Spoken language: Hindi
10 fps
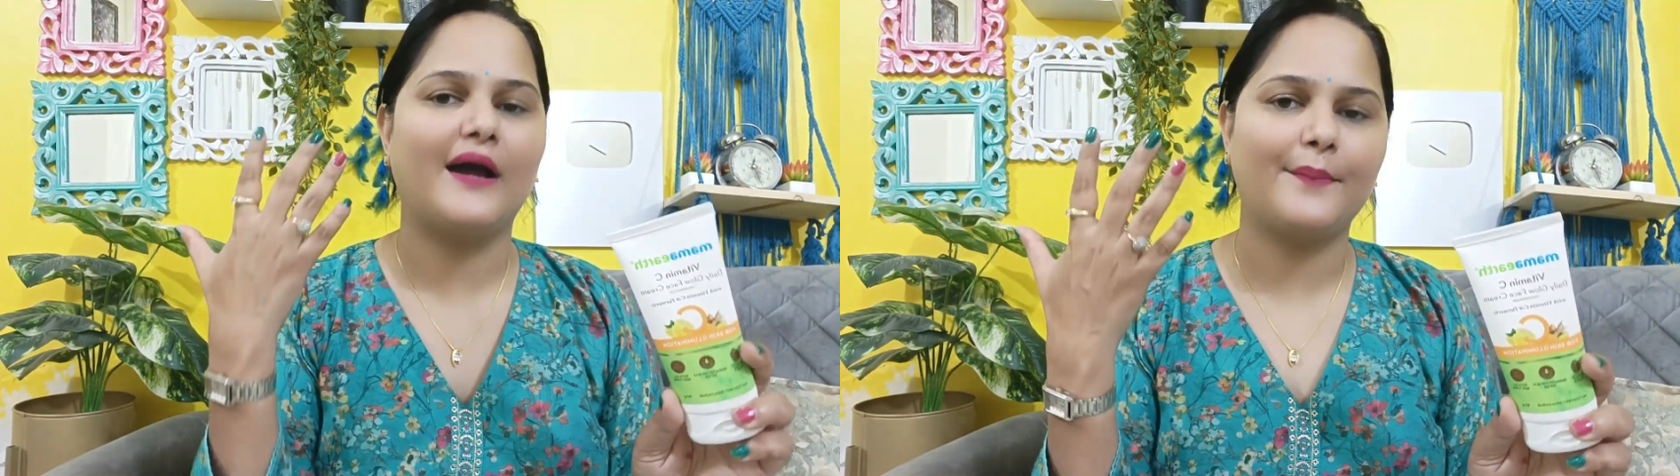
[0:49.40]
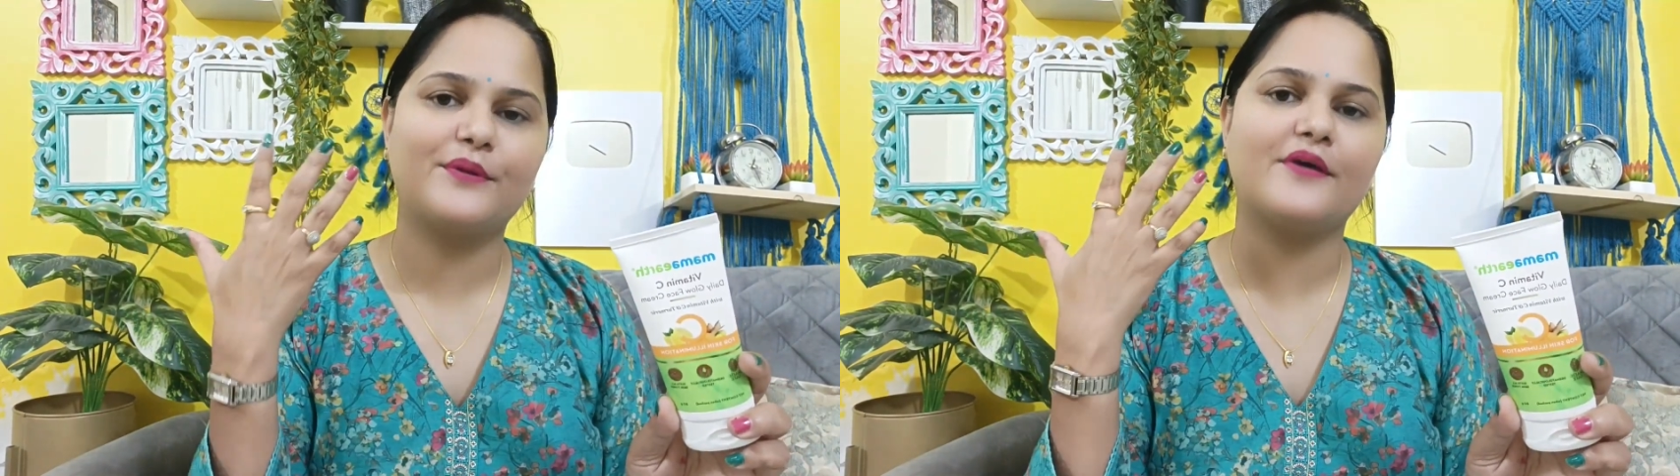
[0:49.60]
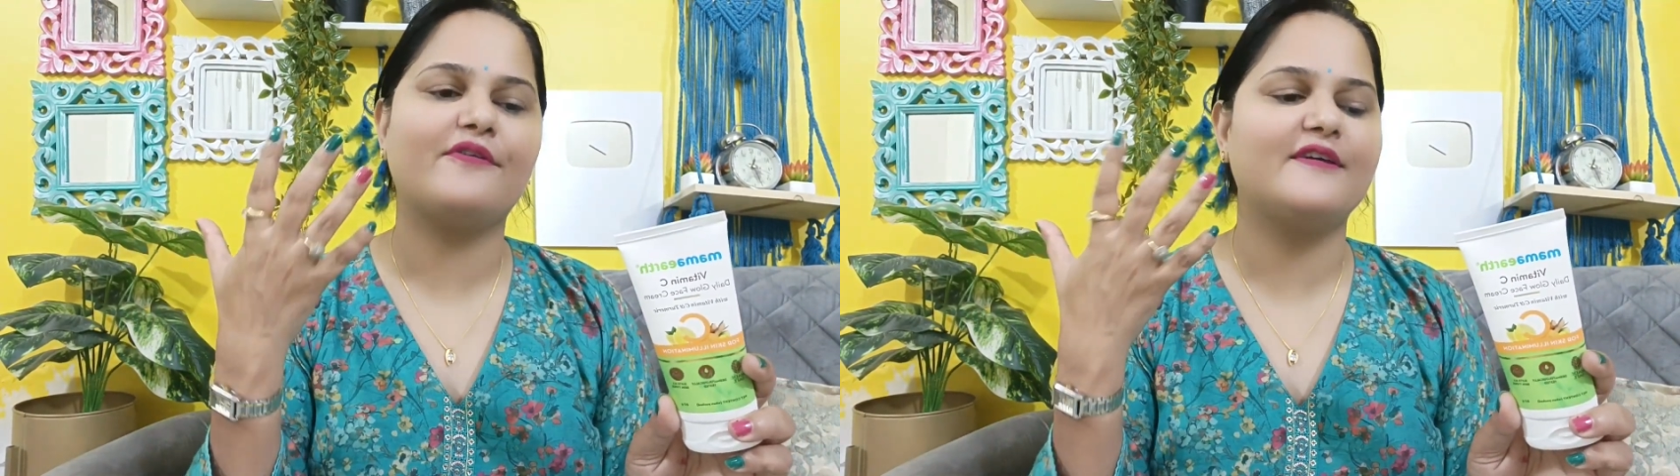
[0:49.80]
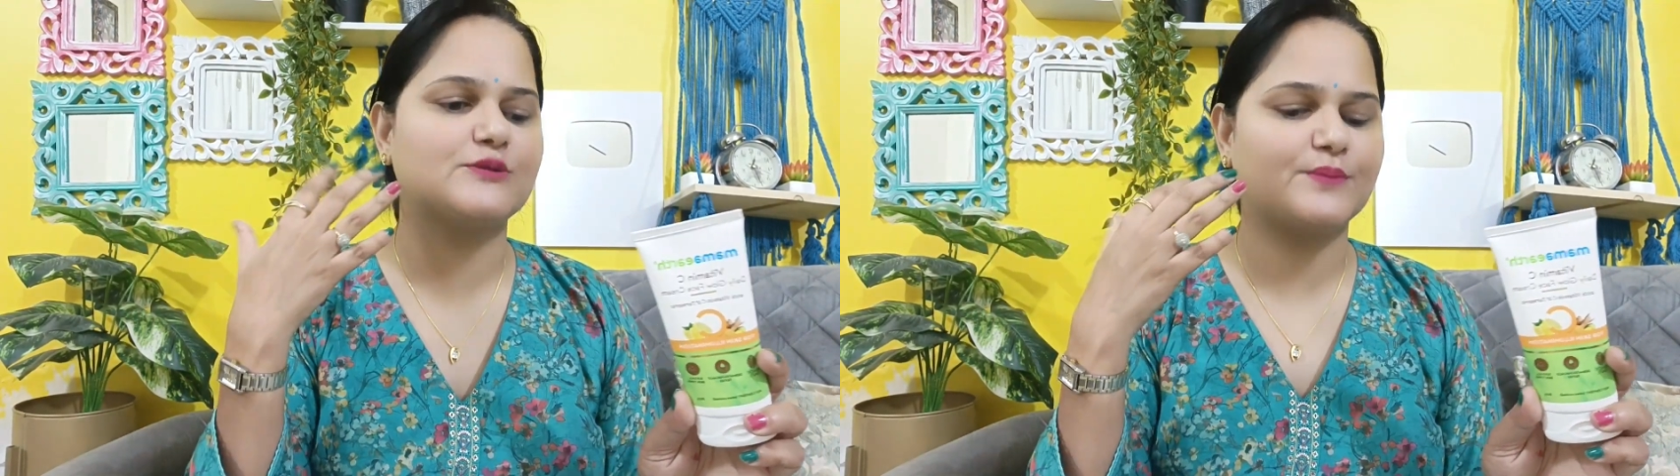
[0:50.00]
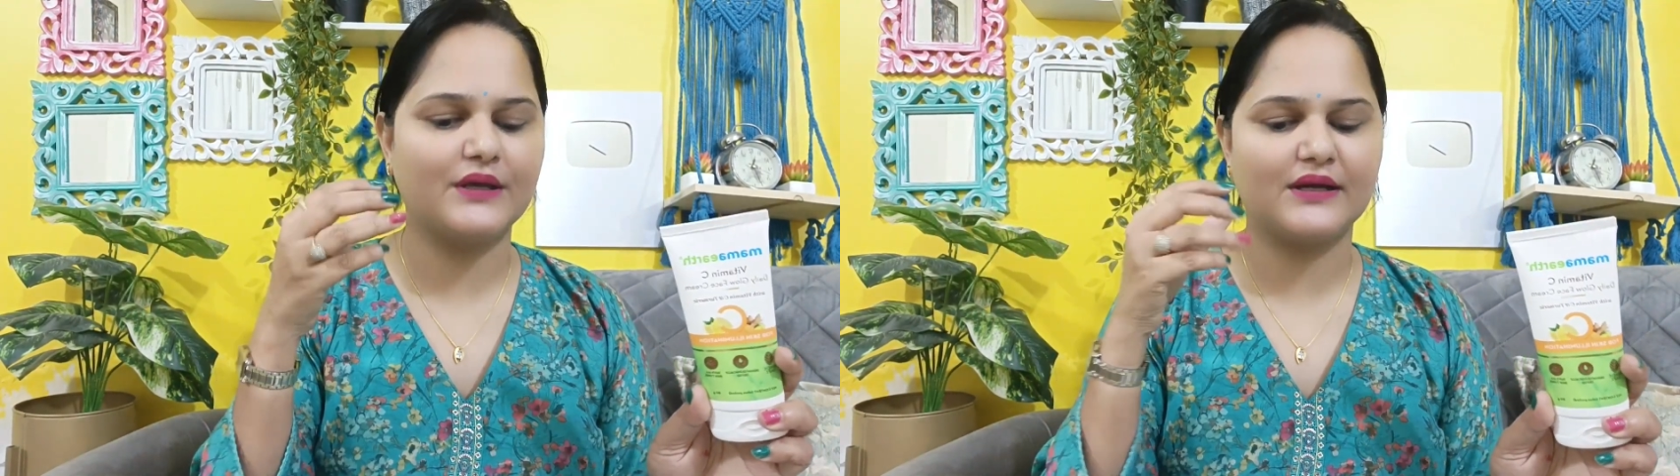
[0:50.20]
आपके
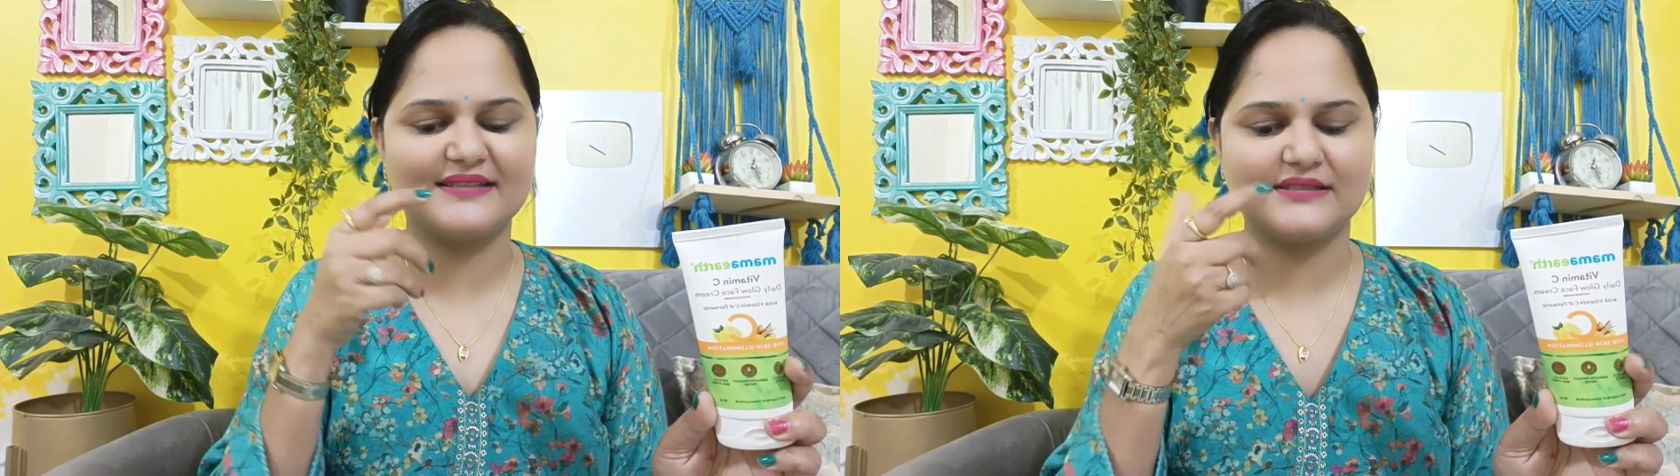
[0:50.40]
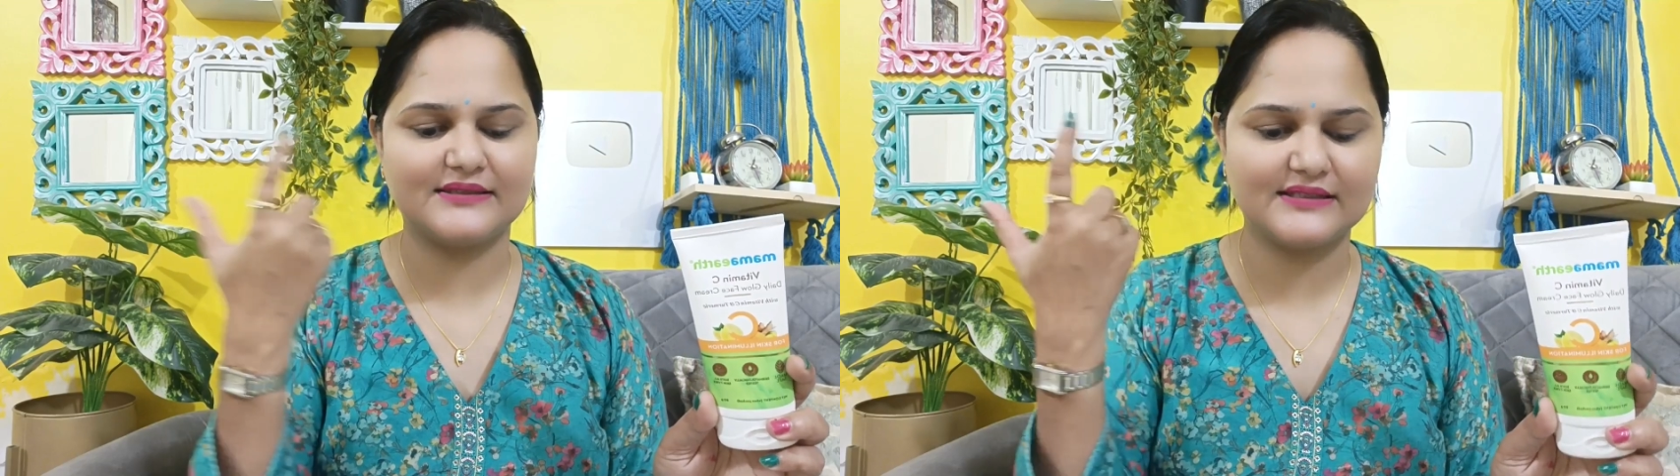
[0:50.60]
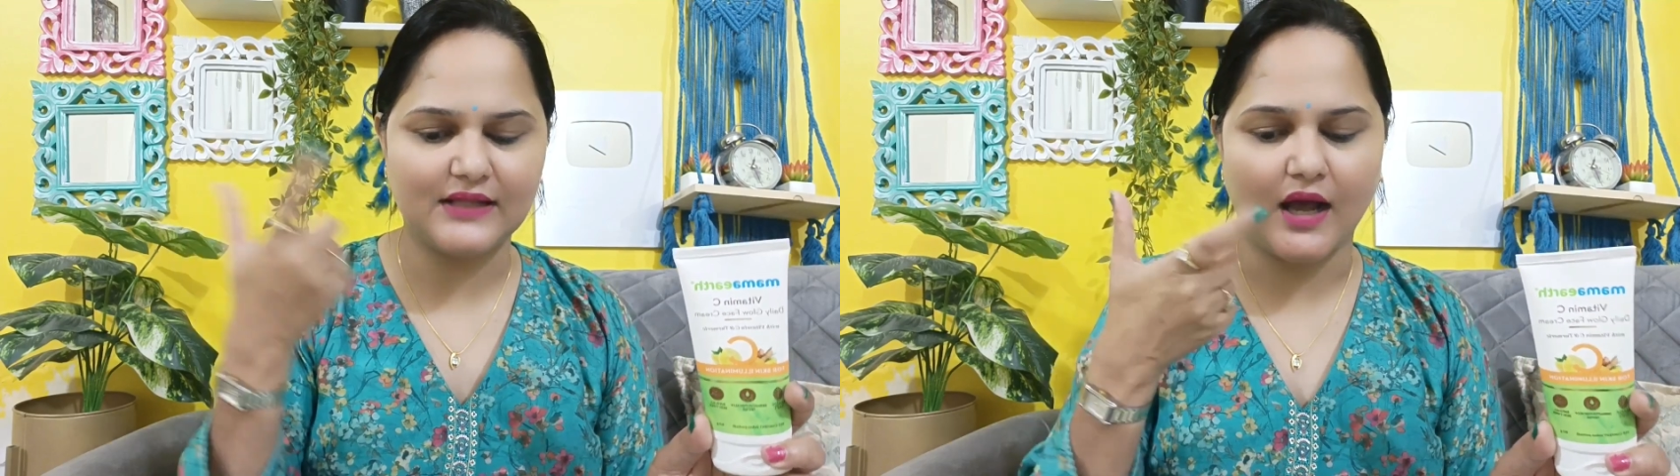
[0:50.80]
फेस पे अगर जैसे